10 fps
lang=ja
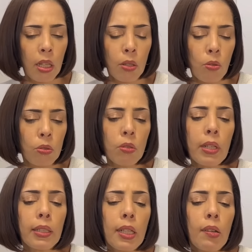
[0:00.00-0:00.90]
この
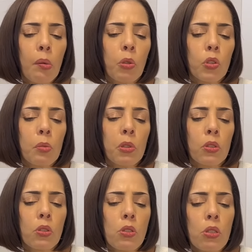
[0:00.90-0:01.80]
方はもとも
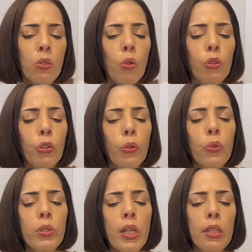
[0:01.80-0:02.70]
と中国
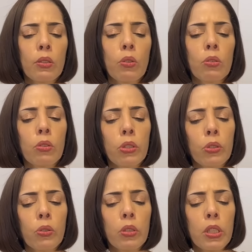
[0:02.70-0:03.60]
共産党の主
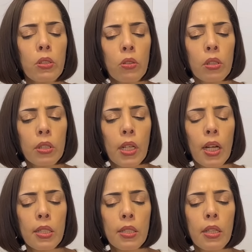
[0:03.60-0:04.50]
張に沿った
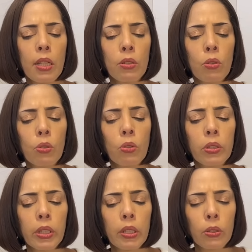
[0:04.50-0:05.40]
発言の論
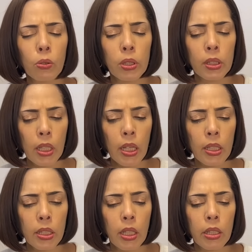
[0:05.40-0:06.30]
客として
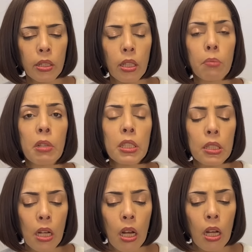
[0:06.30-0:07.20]
知られていまし
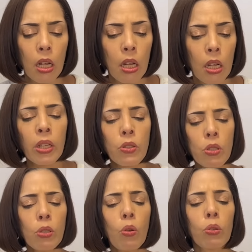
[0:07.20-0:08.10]
た。
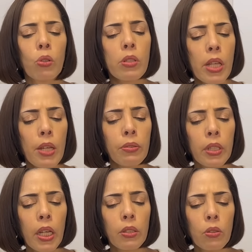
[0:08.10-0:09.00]
中国の政府
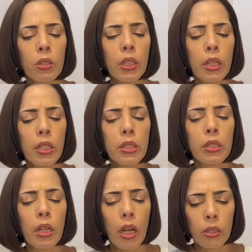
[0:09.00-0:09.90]
系の機関紙
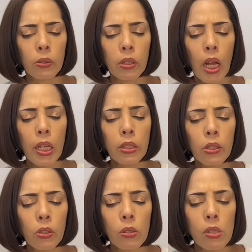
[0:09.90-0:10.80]
である環
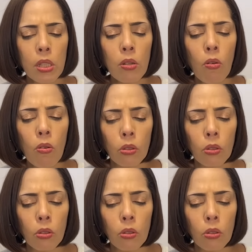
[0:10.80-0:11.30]
球時報